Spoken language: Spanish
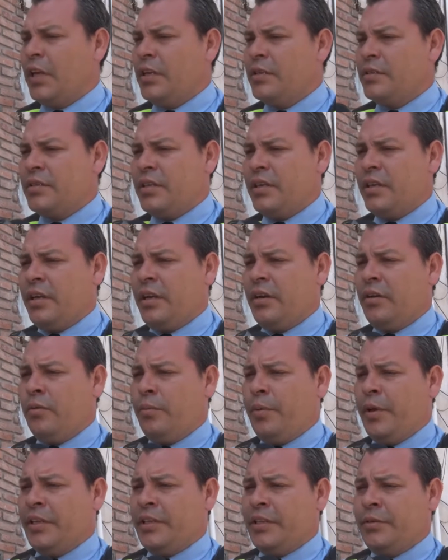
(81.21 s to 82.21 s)
Sí, en lo
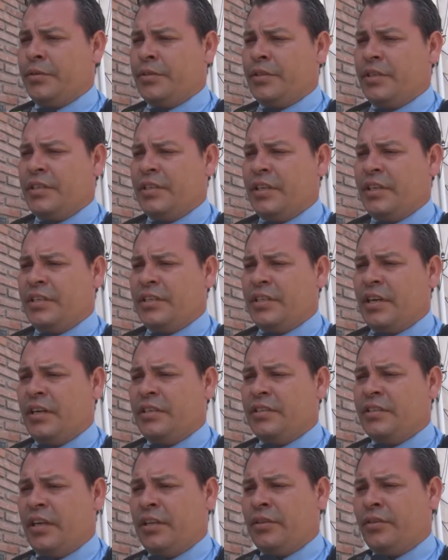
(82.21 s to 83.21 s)
operativo se siguen
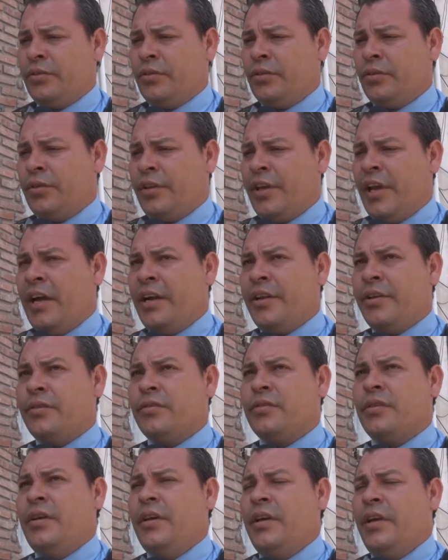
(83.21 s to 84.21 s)
realizando
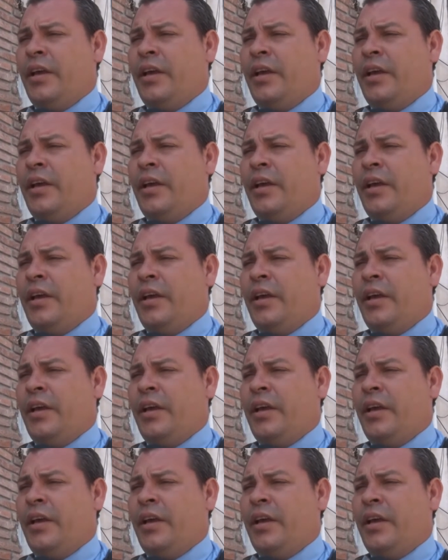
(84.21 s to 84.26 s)
diarios